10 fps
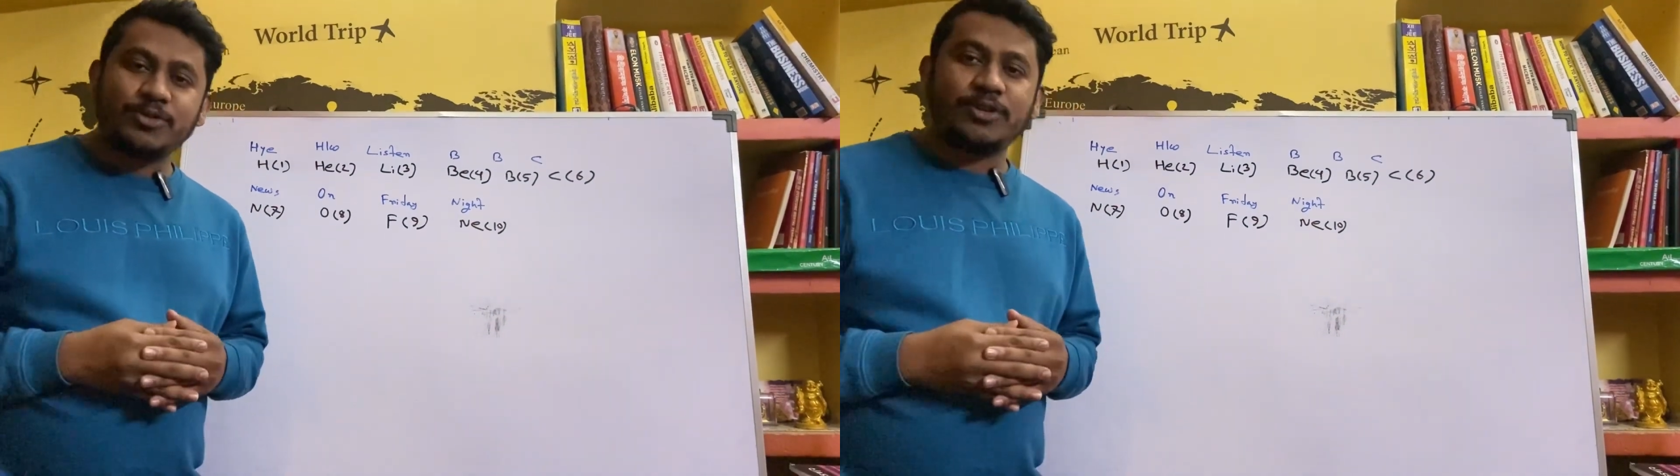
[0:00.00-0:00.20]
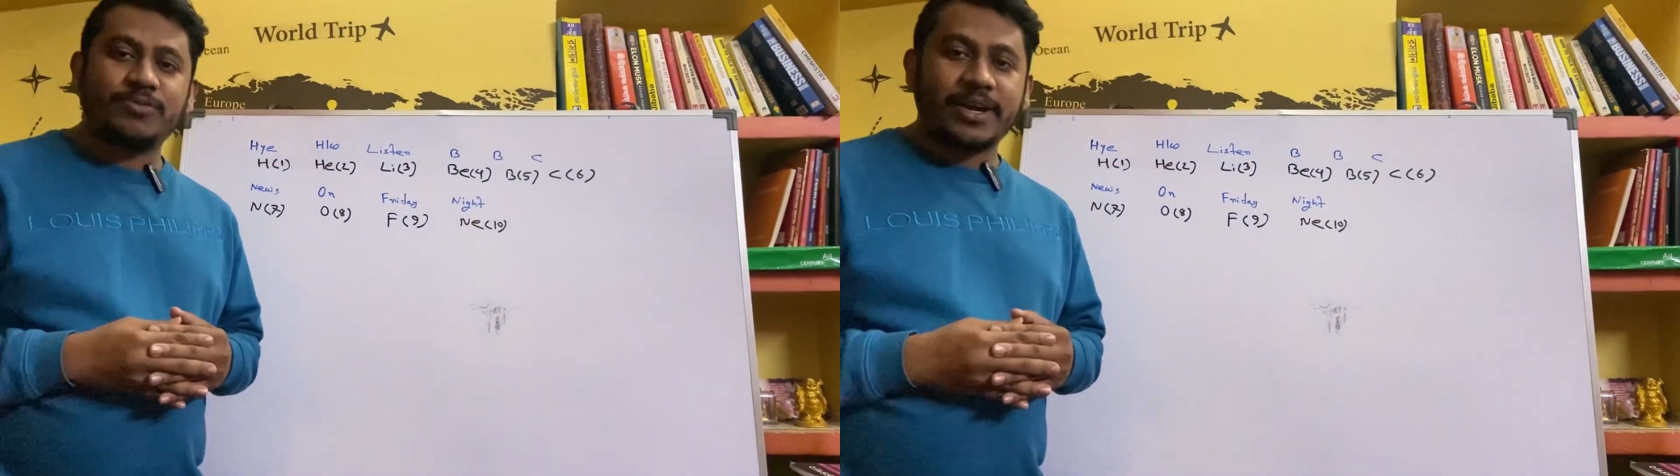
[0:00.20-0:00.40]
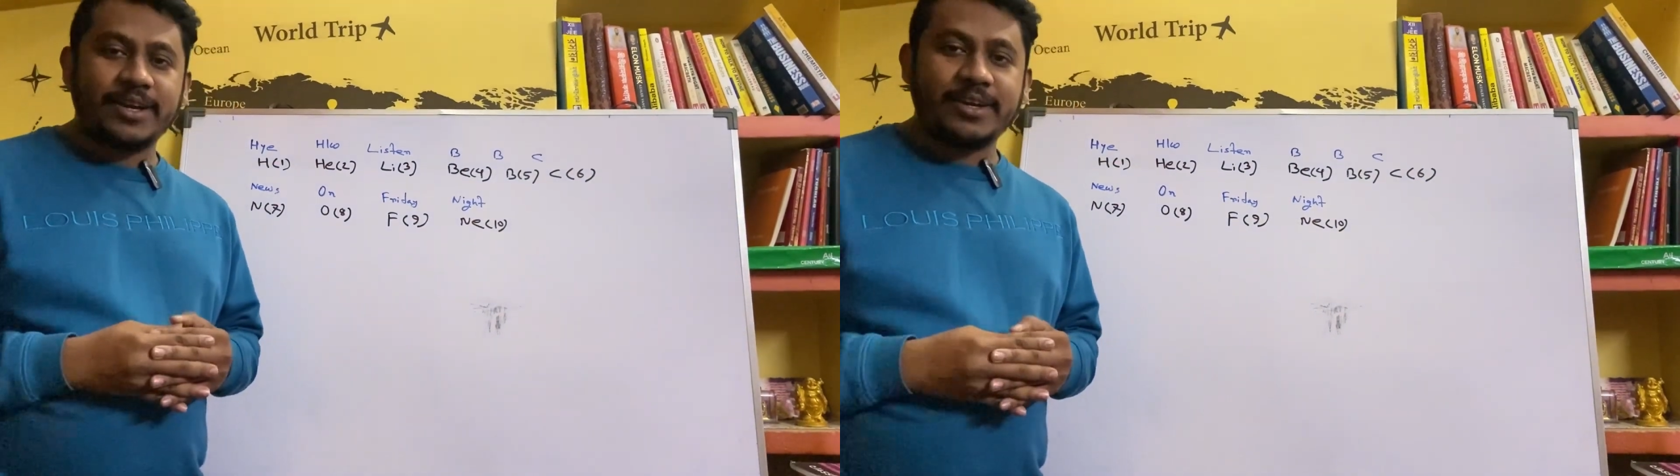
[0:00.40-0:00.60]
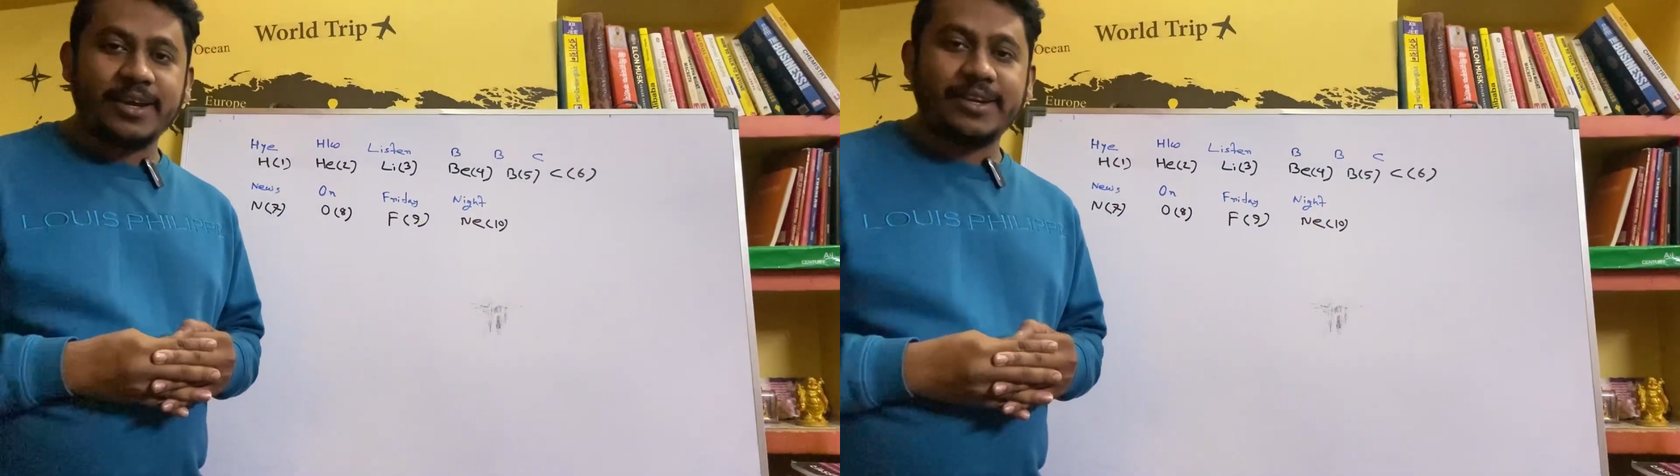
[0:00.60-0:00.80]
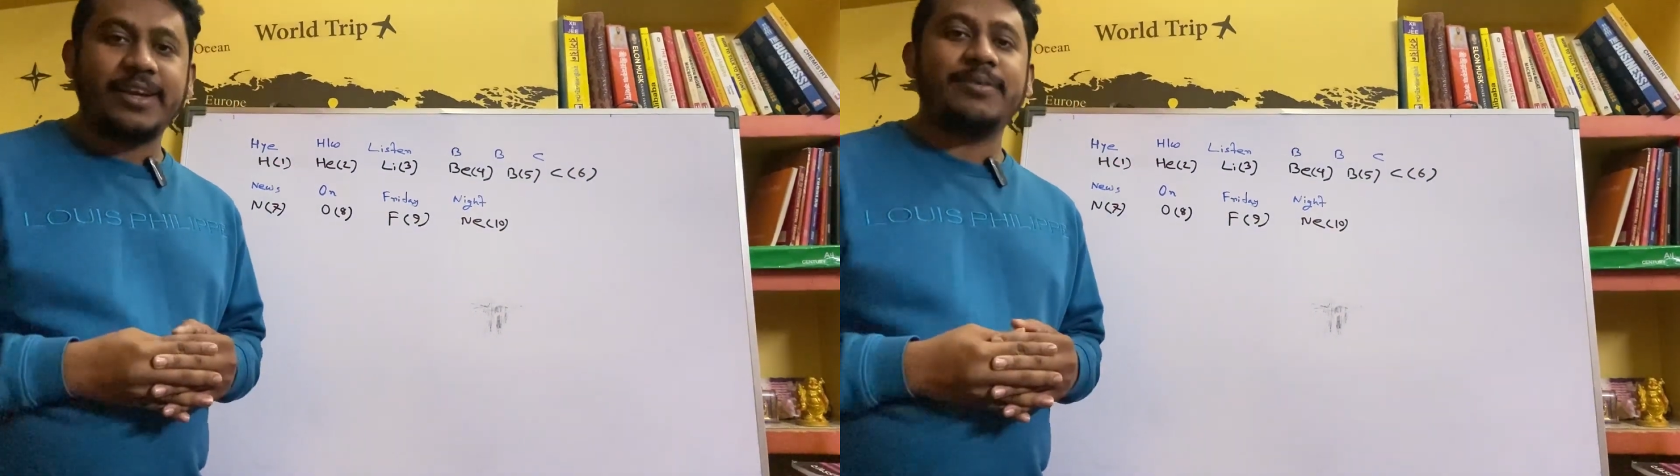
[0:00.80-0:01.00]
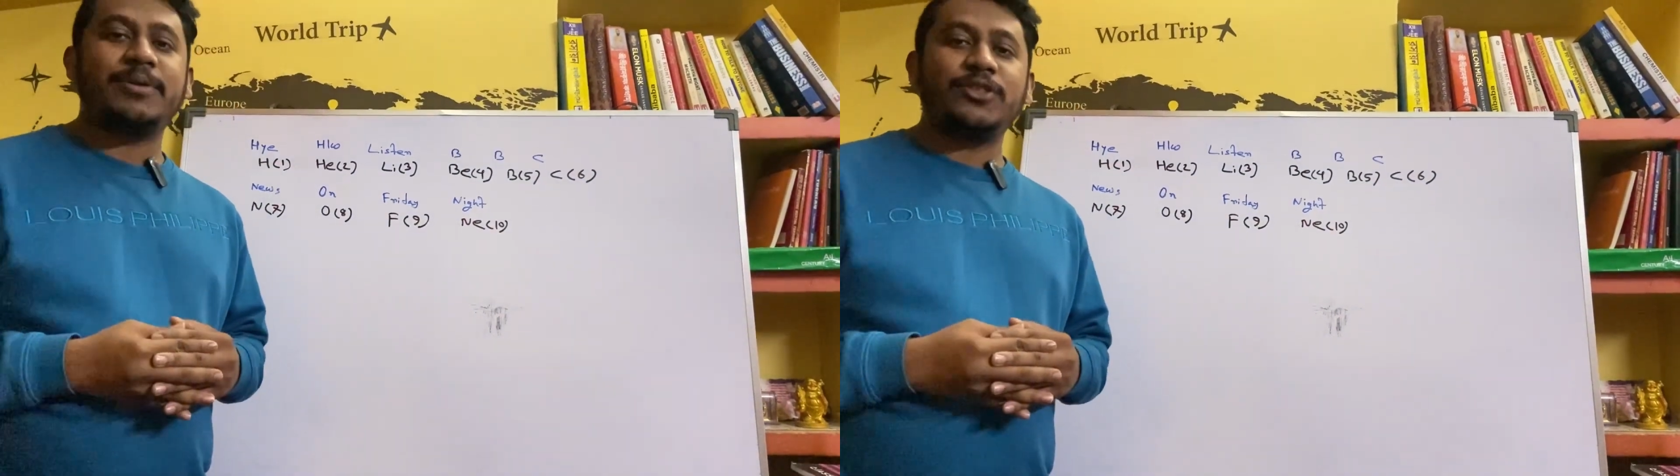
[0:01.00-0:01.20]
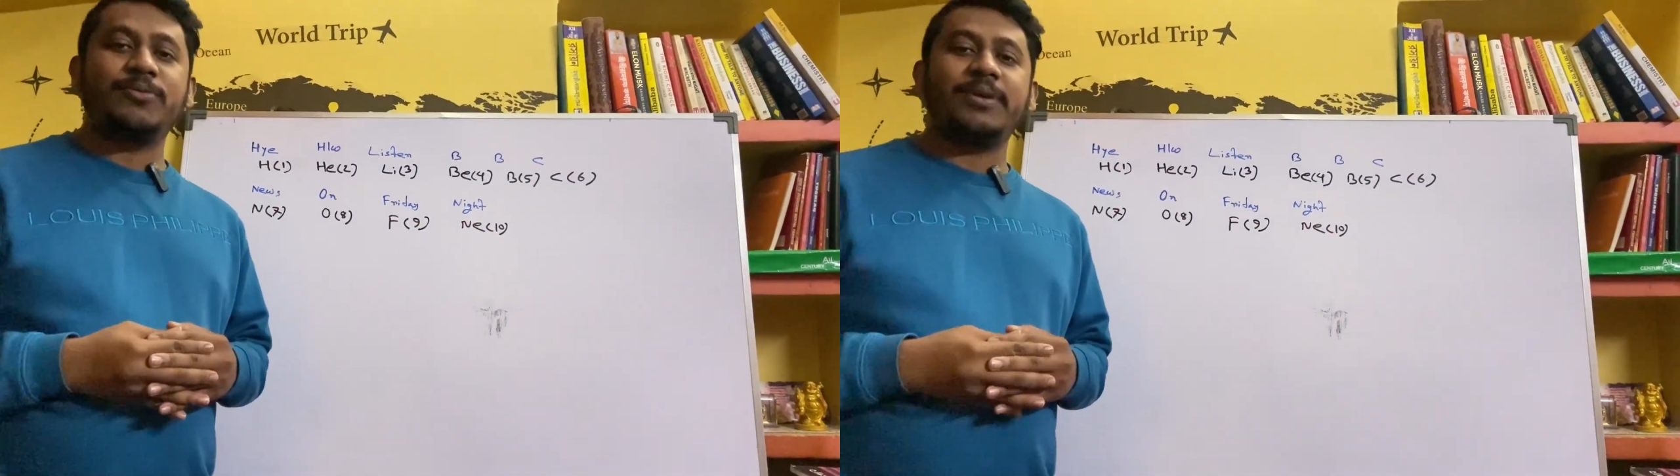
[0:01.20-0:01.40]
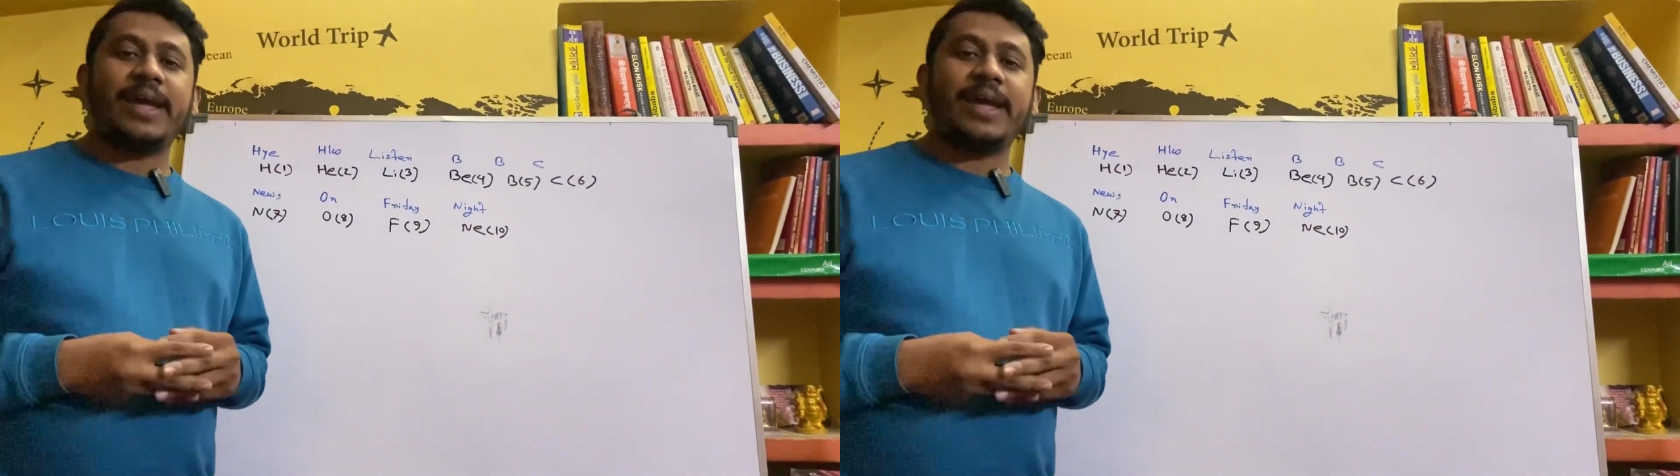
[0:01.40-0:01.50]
অন ফ্রাইডে নাইট এর মাধ্যমে